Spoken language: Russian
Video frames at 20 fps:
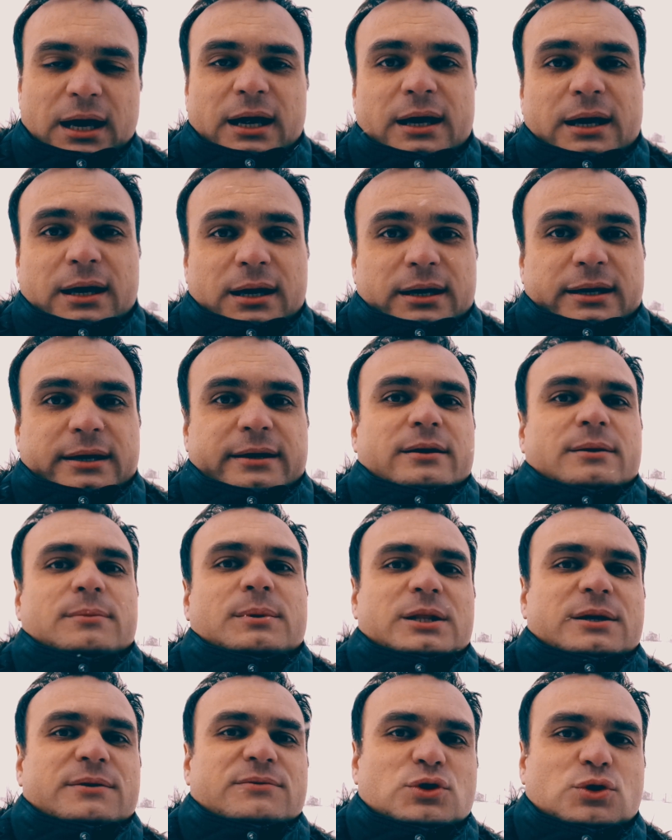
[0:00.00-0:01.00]
И я вам
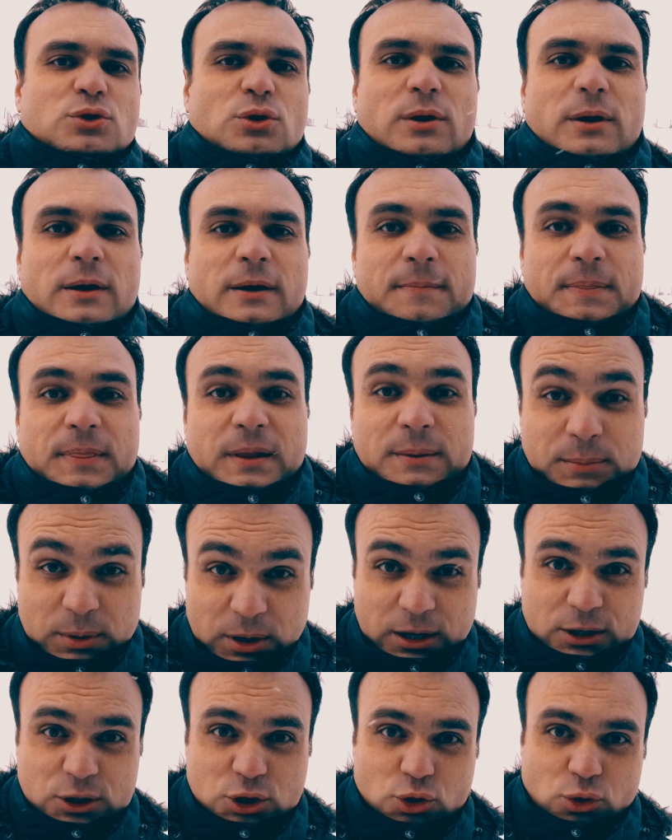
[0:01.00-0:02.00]
это все
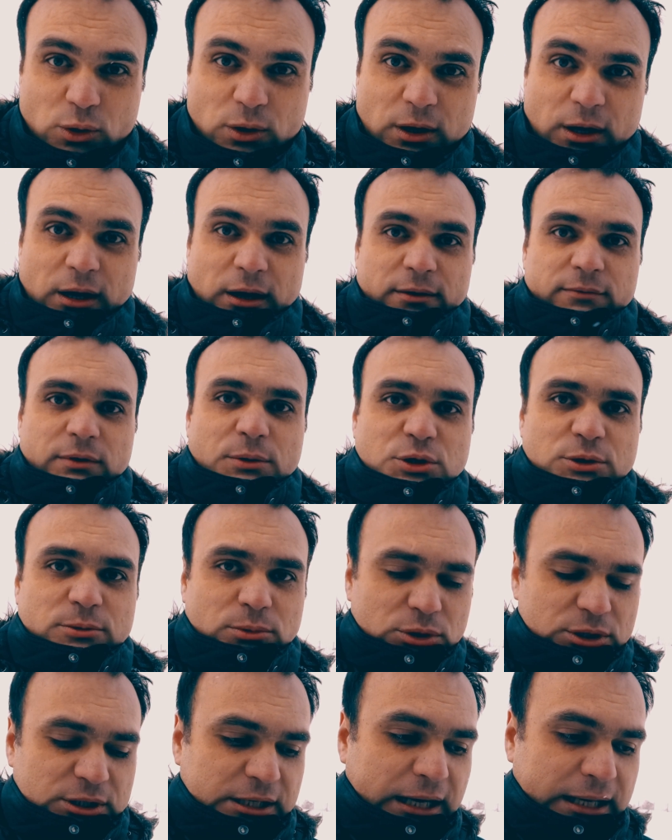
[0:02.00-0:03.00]
покажу. В общем,
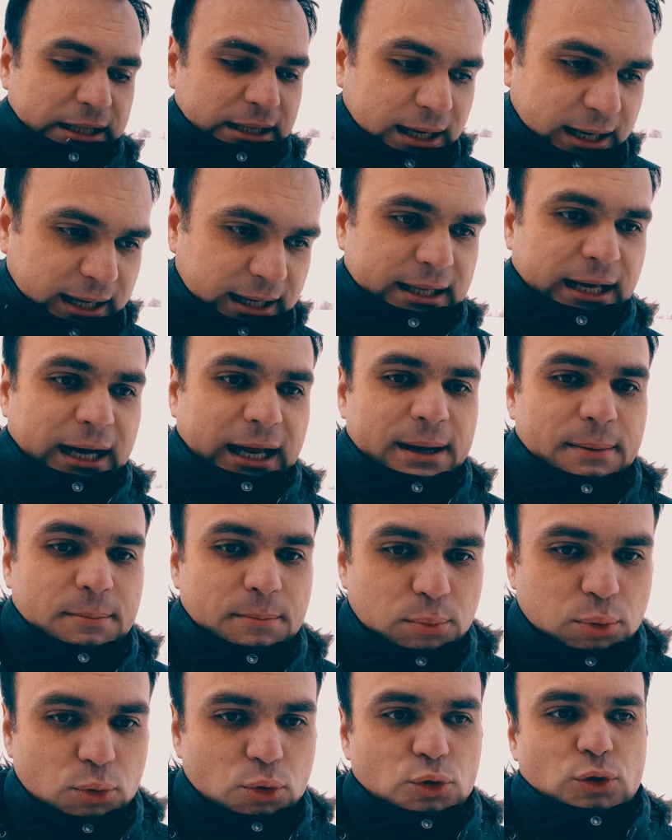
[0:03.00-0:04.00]
друзья, на канале
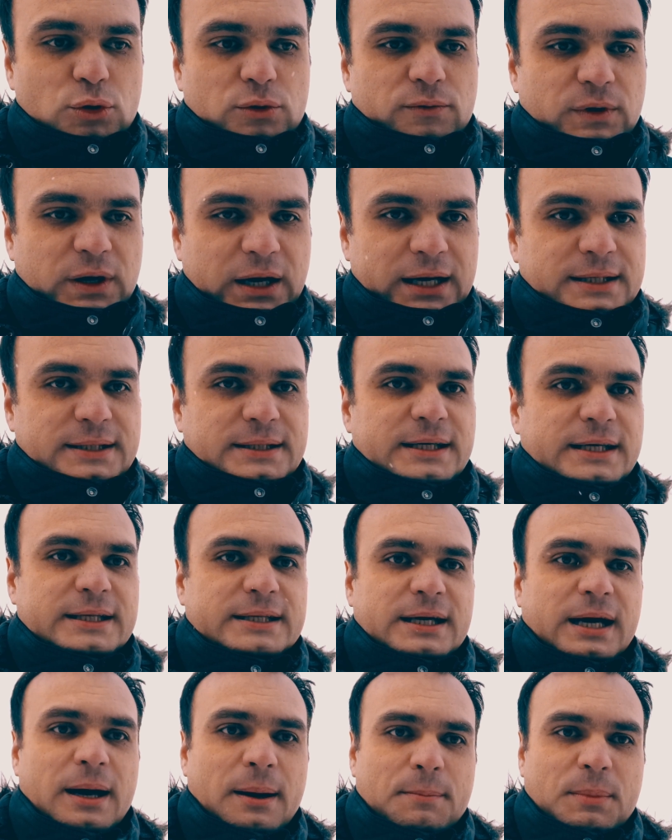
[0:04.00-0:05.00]
будут
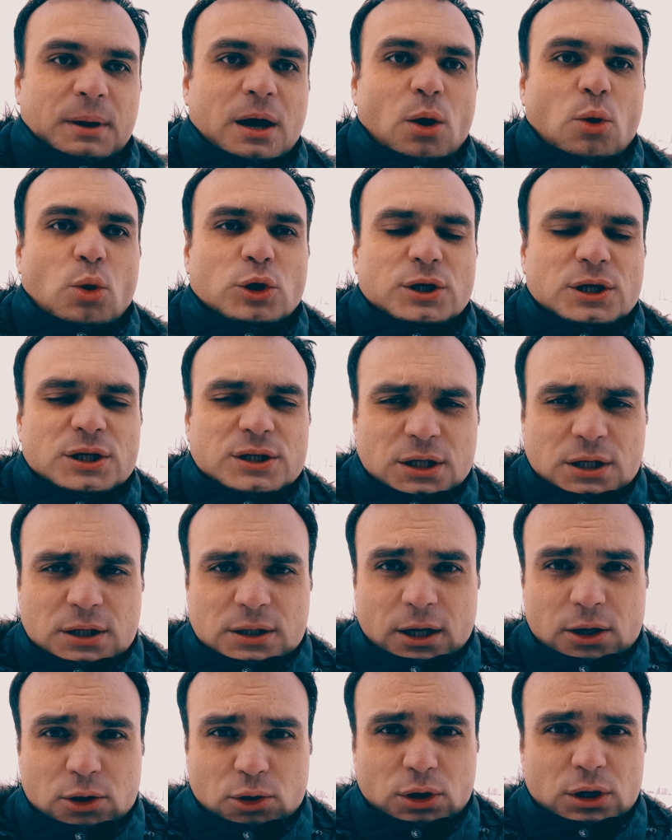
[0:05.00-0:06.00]
выходить по какой-то
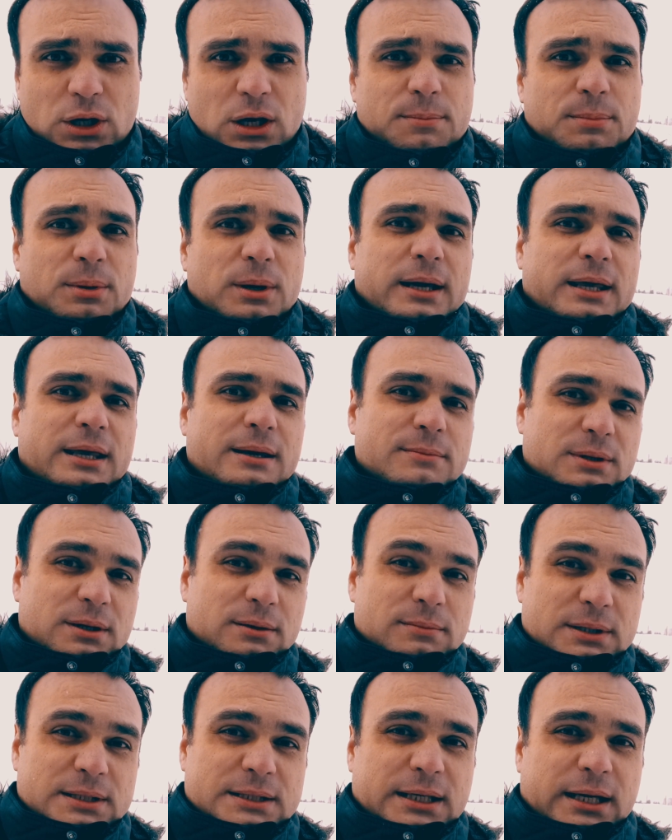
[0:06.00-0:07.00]
технологии, по каким-то
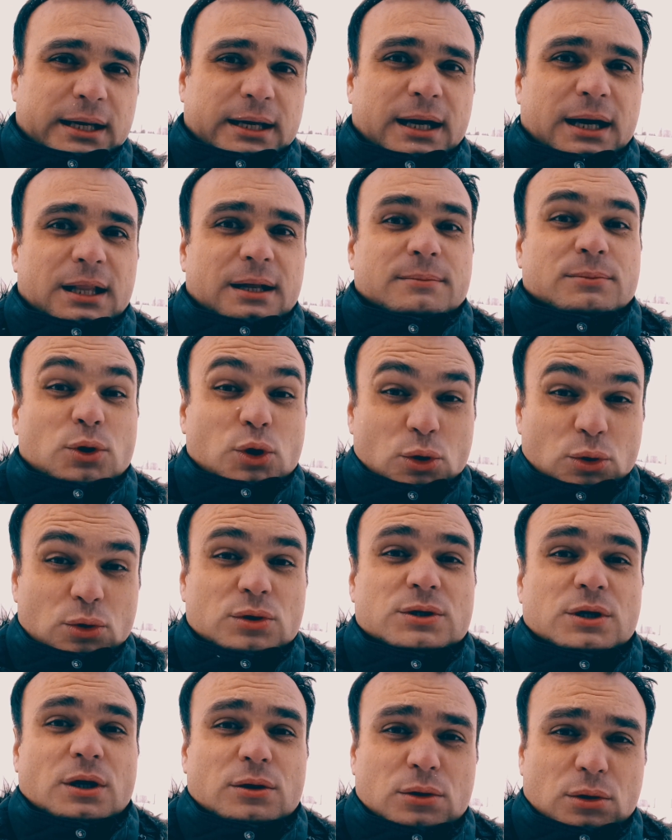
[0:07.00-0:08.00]
материалам,
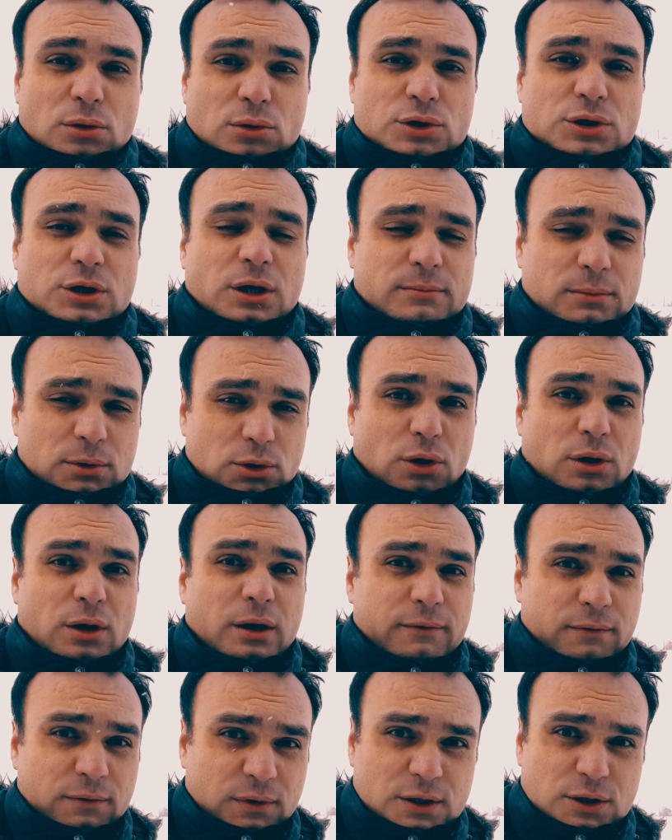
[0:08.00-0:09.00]
друг за дружкой много
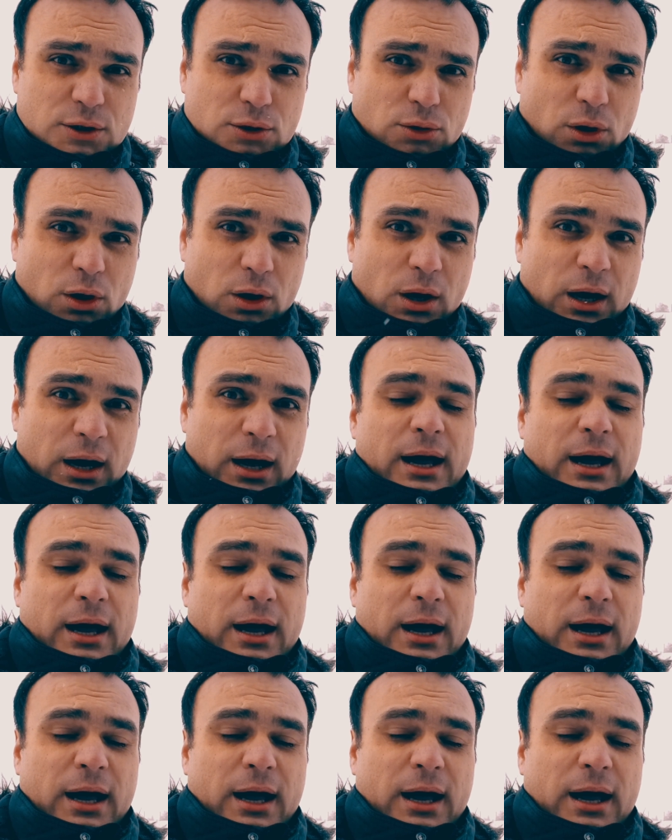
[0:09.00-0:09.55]
видео.